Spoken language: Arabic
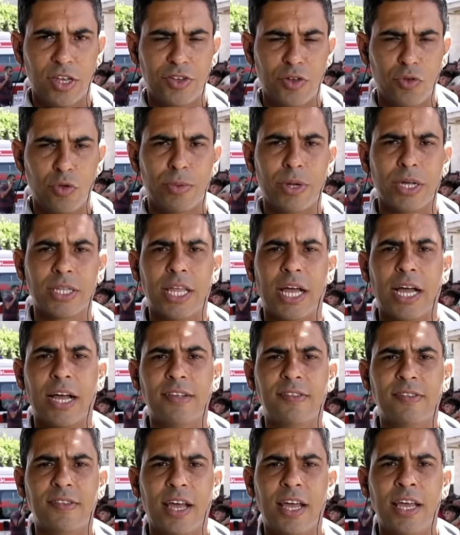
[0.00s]
جنوب قطاع
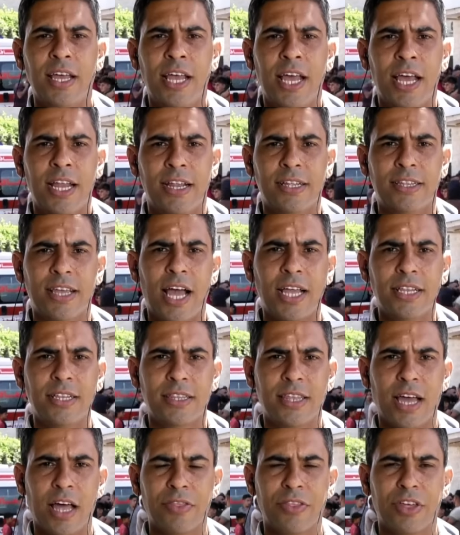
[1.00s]
غزه
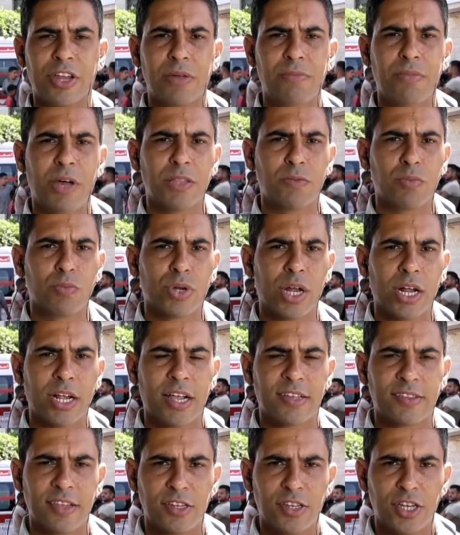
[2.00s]
نتحدث عن ضربات
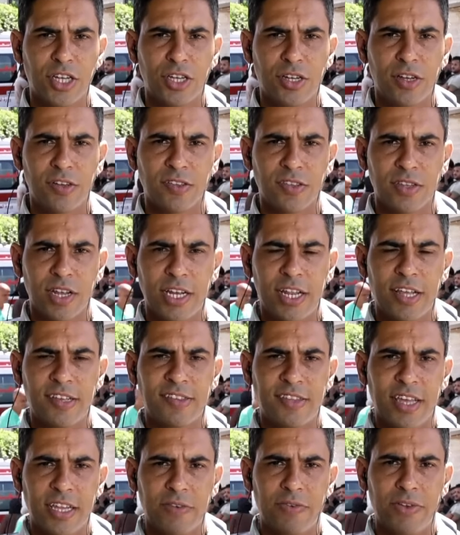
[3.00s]
مركزه الجيش الاسرائيلي
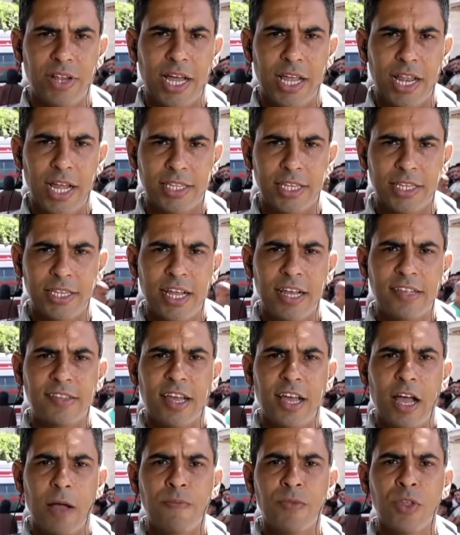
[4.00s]
يستهدف العائلات
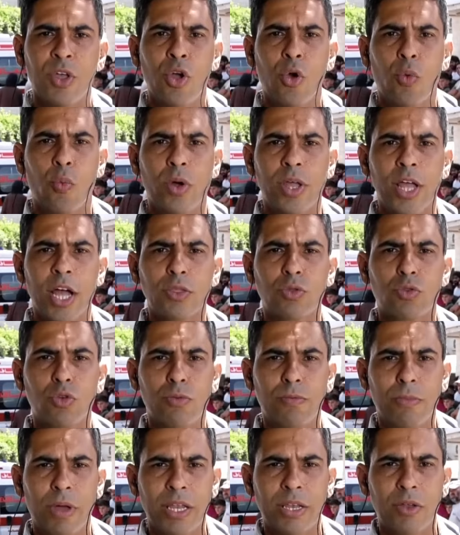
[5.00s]
النازحه ويقتل
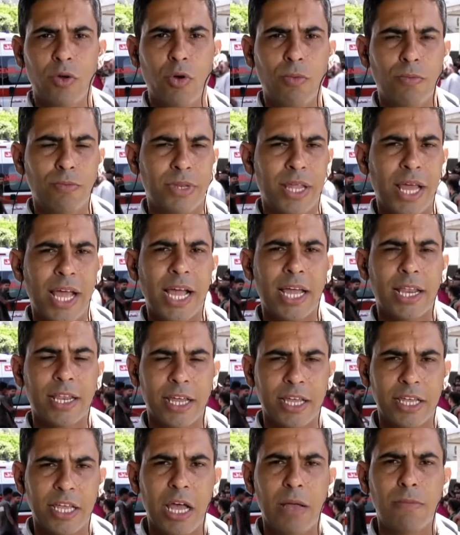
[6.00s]
من هم داخل
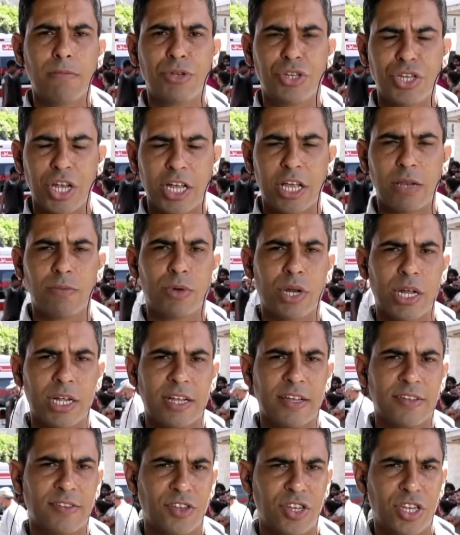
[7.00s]
خيام بشكل
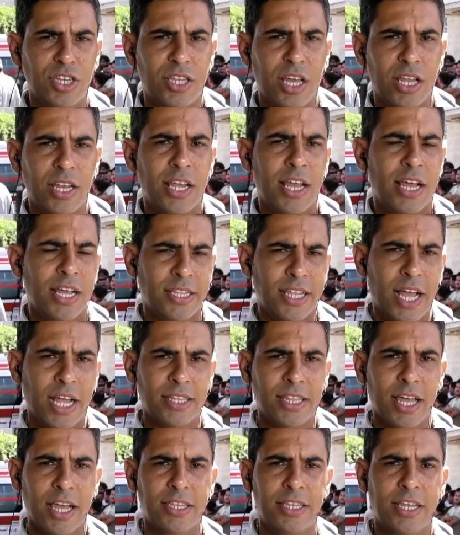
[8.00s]
مركز جدا نعم.
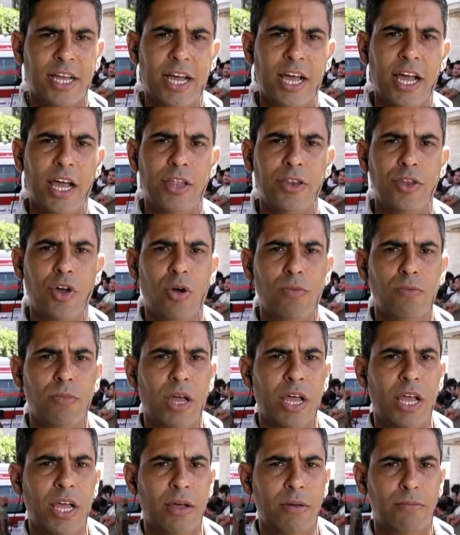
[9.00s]
تحت ادعاء انهم
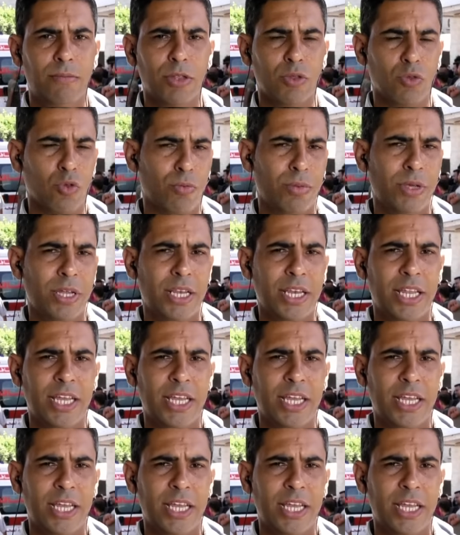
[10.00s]
آه، مطلوبين